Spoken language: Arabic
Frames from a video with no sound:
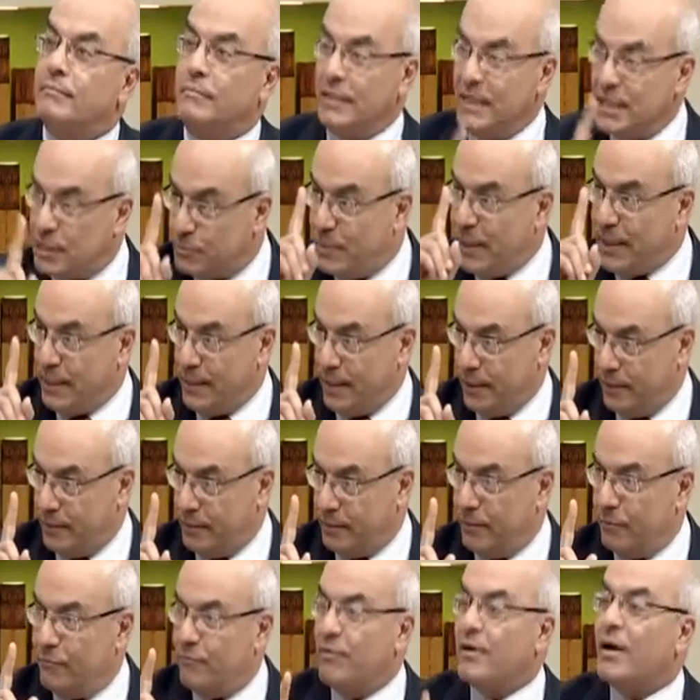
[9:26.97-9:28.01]
نسبيا
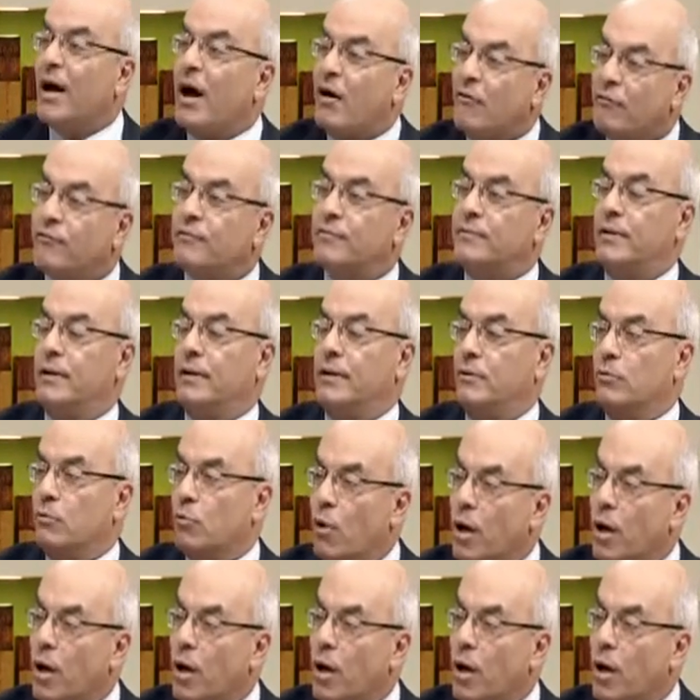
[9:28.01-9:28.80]
في افضل